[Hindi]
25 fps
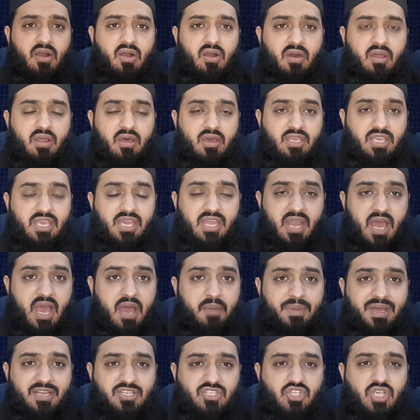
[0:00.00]
और ये
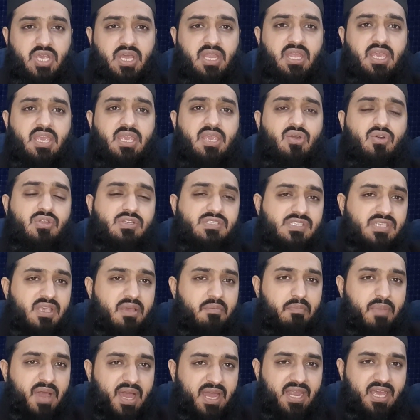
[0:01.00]
नाम अच्छा नहीं और इसके
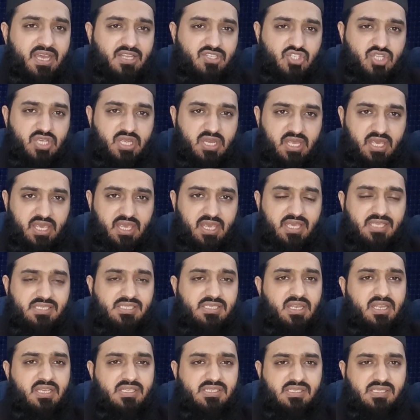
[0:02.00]
माना अच्छे नहीं
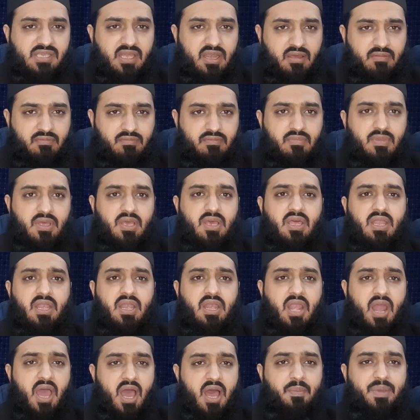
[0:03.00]
इसलिए सनम
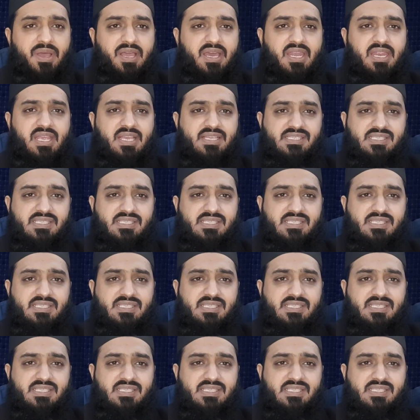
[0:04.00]
नाम अगर